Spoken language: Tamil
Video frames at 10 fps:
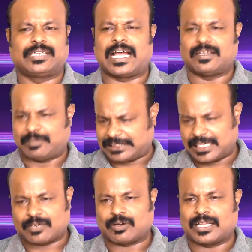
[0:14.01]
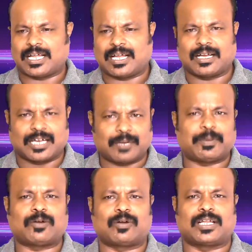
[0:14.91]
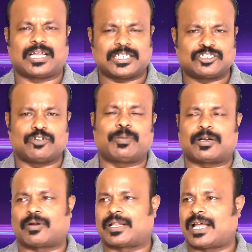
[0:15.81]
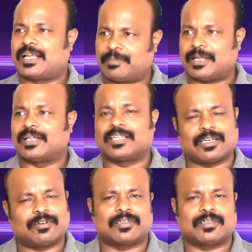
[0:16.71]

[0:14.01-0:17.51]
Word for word: ஏன் அது மஞ்சளாக இருக்கக்கூடாதா கருப்பாக இருக்கக்கூடாதா சிவப்பாக இருக்கக்கூடாதா இப்படி இந்த